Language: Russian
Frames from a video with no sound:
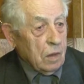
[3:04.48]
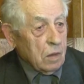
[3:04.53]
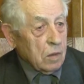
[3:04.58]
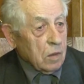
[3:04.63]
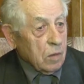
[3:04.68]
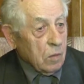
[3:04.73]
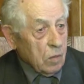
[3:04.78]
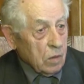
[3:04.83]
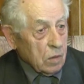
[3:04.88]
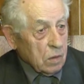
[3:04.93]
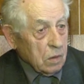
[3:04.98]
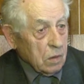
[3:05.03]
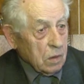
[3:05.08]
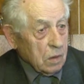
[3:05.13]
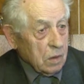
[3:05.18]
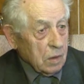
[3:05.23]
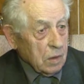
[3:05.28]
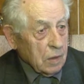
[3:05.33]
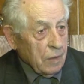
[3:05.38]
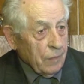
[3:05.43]

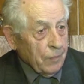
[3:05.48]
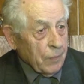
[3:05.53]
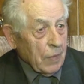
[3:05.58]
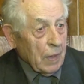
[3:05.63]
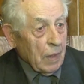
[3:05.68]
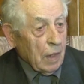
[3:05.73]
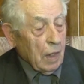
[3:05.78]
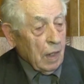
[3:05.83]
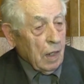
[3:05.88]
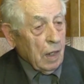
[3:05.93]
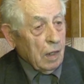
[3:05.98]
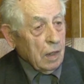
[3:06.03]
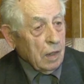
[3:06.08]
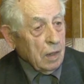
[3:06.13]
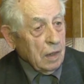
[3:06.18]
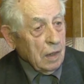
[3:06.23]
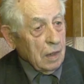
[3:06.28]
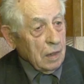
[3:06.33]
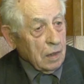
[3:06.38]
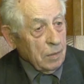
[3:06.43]
сложности. А
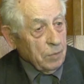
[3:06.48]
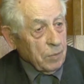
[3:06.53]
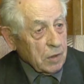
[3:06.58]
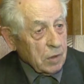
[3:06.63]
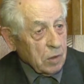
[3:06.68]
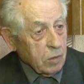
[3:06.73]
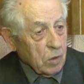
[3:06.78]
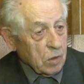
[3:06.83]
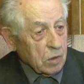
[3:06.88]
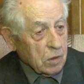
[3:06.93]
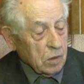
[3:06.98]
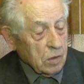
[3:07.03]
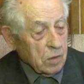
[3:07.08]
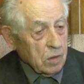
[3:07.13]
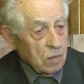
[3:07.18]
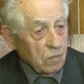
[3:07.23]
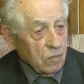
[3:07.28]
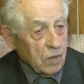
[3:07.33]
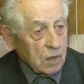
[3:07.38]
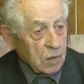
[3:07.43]
этими
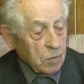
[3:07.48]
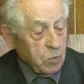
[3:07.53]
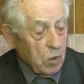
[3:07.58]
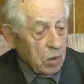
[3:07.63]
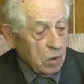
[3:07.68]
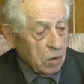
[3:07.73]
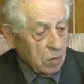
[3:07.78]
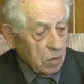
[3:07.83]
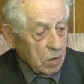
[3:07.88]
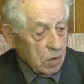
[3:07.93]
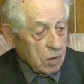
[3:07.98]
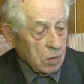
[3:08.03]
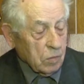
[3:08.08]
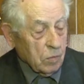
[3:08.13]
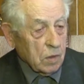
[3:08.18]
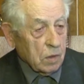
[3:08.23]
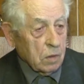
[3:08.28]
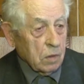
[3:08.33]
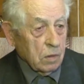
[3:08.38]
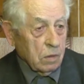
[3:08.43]
сложностями воспользовались
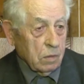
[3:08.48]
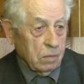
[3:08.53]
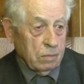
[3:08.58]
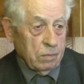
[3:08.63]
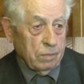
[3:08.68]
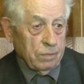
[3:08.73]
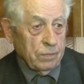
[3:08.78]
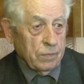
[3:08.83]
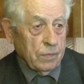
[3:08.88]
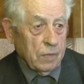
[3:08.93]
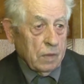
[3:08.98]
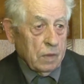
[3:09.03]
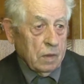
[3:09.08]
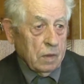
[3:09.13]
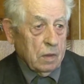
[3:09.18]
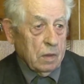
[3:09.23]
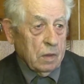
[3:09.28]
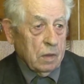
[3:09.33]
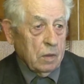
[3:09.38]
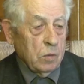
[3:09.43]
вот
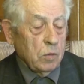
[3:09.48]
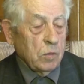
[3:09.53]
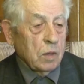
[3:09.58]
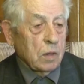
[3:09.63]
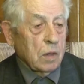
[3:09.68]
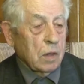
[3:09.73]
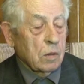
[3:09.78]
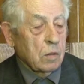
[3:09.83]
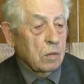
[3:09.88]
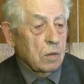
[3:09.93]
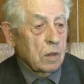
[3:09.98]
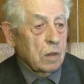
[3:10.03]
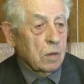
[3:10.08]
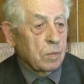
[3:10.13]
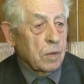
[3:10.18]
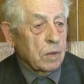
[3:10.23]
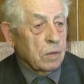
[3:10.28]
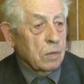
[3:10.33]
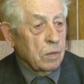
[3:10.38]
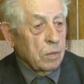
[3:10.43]
э, люди, которые
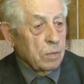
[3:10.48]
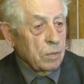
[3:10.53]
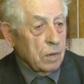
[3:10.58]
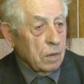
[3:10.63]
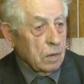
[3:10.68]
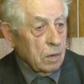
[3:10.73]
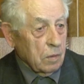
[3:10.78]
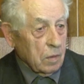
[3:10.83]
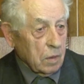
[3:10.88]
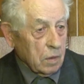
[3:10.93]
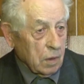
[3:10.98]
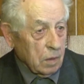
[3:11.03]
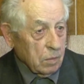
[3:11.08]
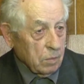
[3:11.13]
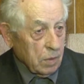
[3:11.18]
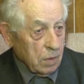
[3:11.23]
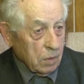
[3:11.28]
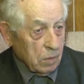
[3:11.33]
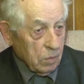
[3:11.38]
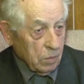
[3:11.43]
способны совершать
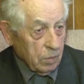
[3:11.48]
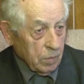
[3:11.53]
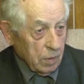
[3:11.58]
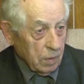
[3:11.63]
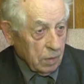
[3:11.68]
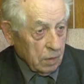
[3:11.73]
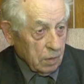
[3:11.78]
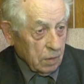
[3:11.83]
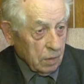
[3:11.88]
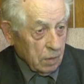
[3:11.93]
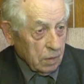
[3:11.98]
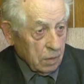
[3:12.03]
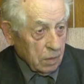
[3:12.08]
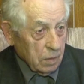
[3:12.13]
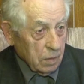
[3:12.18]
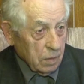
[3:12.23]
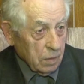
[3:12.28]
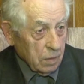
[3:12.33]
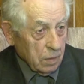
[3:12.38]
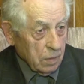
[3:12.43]
преступления.
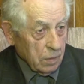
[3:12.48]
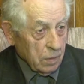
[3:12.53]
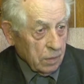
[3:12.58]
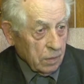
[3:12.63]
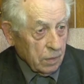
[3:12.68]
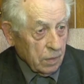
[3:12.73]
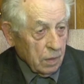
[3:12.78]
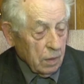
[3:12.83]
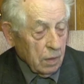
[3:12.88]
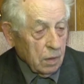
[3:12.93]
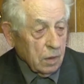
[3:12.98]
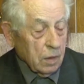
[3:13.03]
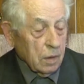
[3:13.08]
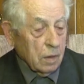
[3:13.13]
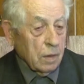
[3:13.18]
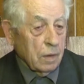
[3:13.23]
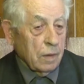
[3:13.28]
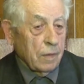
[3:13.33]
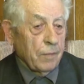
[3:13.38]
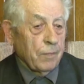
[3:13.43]
Или,
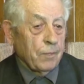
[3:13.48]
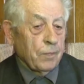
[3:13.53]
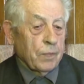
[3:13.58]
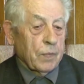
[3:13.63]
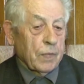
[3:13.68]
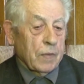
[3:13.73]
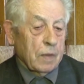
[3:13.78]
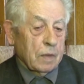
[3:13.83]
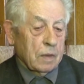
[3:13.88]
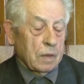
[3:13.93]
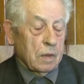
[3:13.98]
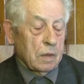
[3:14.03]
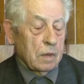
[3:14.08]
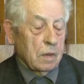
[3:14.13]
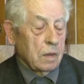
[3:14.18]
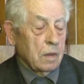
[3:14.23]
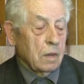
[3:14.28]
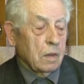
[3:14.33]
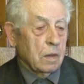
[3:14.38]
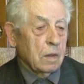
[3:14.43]
так сказать,
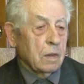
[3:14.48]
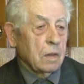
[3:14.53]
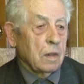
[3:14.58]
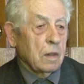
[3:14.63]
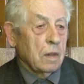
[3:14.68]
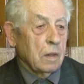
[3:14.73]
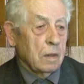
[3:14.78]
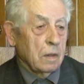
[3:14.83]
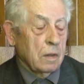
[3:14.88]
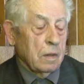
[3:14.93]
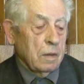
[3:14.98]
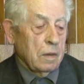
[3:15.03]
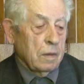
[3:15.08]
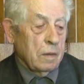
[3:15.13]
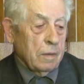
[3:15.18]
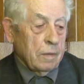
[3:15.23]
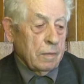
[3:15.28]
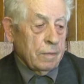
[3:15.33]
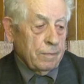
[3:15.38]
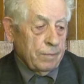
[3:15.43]
это их э,
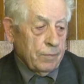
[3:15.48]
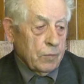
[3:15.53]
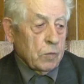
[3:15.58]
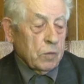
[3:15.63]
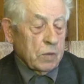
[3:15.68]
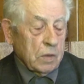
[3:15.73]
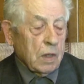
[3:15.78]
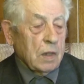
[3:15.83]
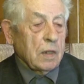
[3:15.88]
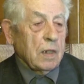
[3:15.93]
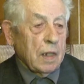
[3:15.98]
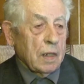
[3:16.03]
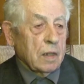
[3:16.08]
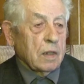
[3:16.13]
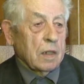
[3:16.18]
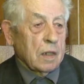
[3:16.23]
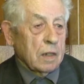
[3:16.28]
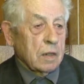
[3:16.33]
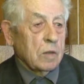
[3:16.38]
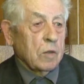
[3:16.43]
ну,
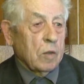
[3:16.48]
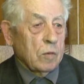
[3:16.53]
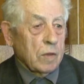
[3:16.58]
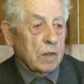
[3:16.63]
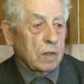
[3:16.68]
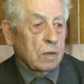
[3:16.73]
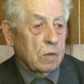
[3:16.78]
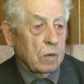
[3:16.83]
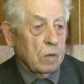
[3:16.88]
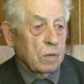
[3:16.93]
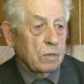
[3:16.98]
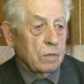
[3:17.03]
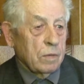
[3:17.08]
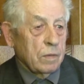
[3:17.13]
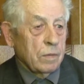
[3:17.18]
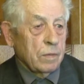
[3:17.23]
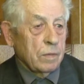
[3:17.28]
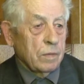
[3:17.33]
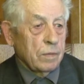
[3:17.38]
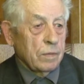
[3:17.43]
занятие, основ основ.
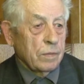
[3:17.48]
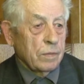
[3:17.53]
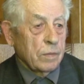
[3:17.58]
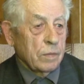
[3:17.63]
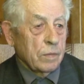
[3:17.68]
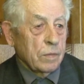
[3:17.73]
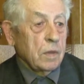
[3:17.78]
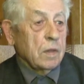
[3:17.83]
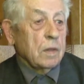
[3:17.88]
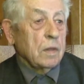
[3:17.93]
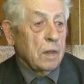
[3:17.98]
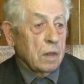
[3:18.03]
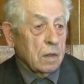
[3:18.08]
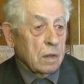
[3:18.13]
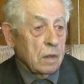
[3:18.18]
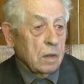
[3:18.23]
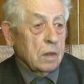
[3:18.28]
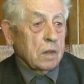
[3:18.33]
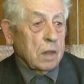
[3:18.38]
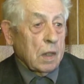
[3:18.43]
У них
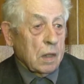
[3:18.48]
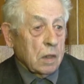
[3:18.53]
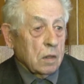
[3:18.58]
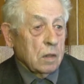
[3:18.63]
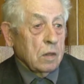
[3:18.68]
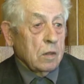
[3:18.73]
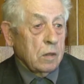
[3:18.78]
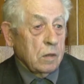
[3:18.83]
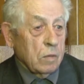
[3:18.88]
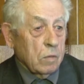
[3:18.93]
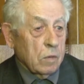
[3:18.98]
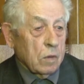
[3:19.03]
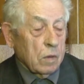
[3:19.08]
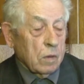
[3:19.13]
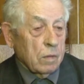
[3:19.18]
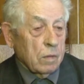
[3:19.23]
нет ни сажи, ничего.